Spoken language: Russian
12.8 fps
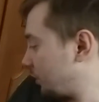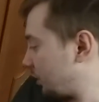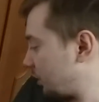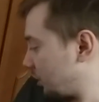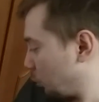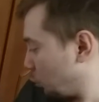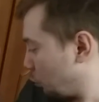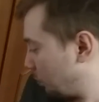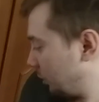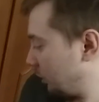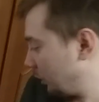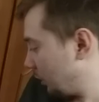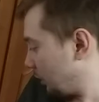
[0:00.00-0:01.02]
соответственно,
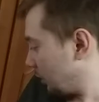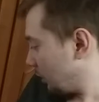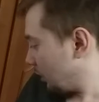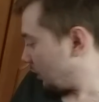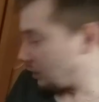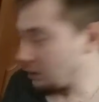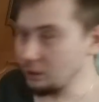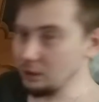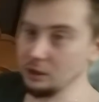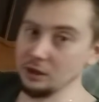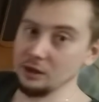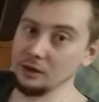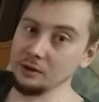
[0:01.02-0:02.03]
купленной
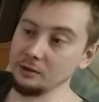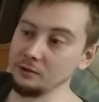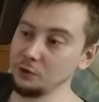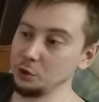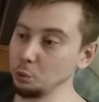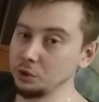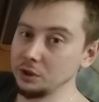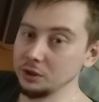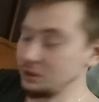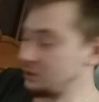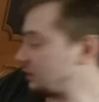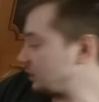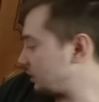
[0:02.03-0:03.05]
э, видюхи,
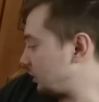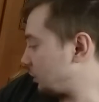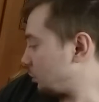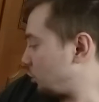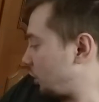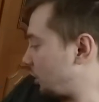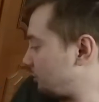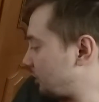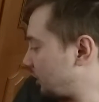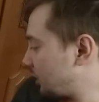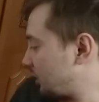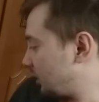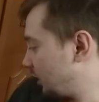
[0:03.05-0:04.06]
за, за исключением,
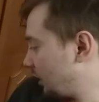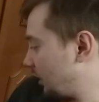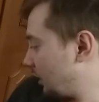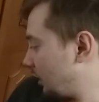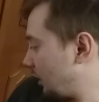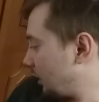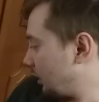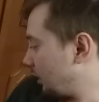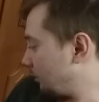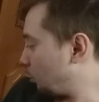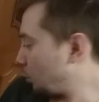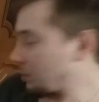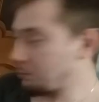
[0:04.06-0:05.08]
соответственно,
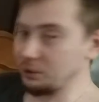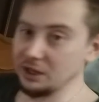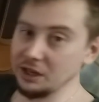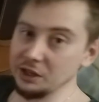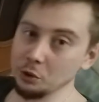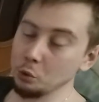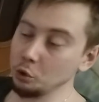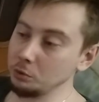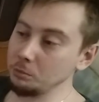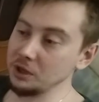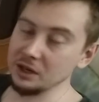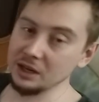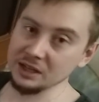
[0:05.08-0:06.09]
блока питания, он у
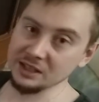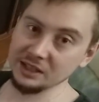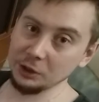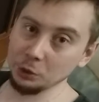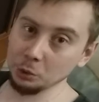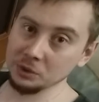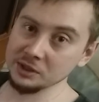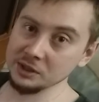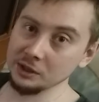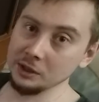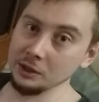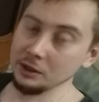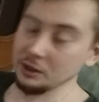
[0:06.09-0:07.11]
меня
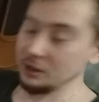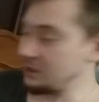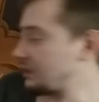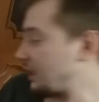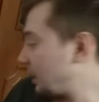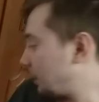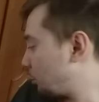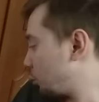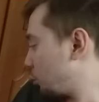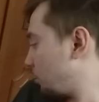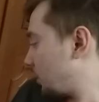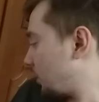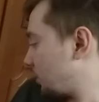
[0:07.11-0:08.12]
остается старый, потому что
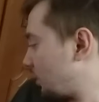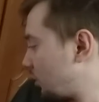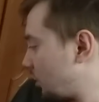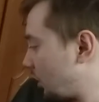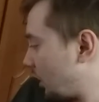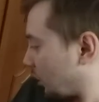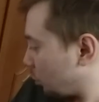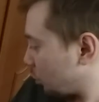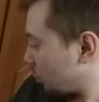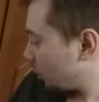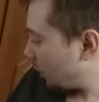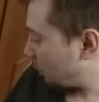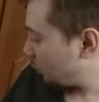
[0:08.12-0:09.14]
он у меня достаточно
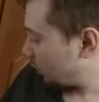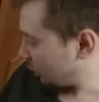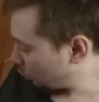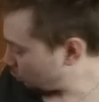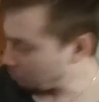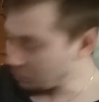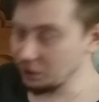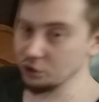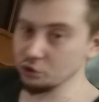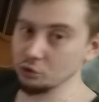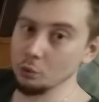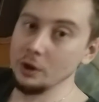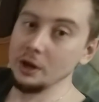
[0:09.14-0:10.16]
хороший, я его сейчас еще
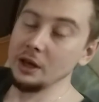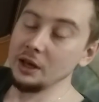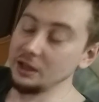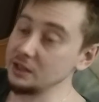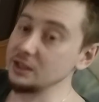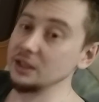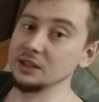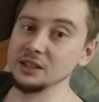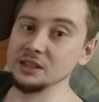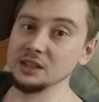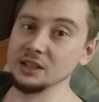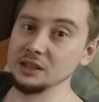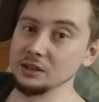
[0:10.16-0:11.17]
покажу. И,
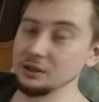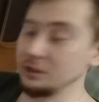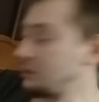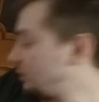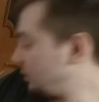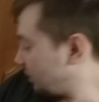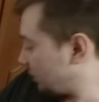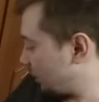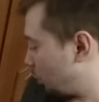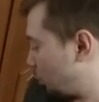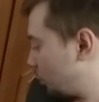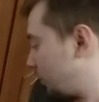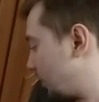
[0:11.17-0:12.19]
соответственно, диски
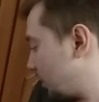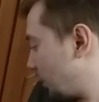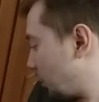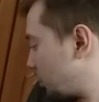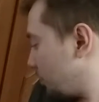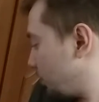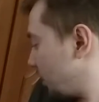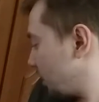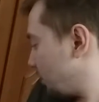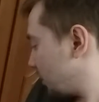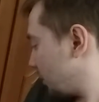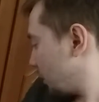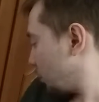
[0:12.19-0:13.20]
тоже все остаются, в
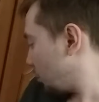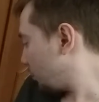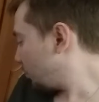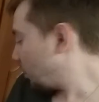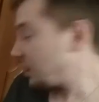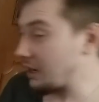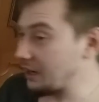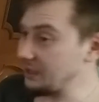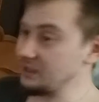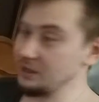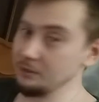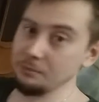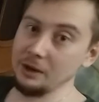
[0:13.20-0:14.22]
принципе, остальное
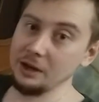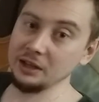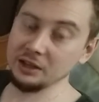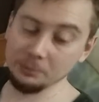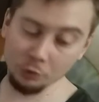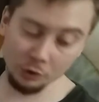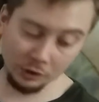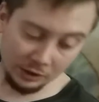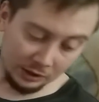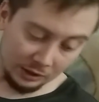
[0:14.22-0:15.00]
меняется. Поэтому,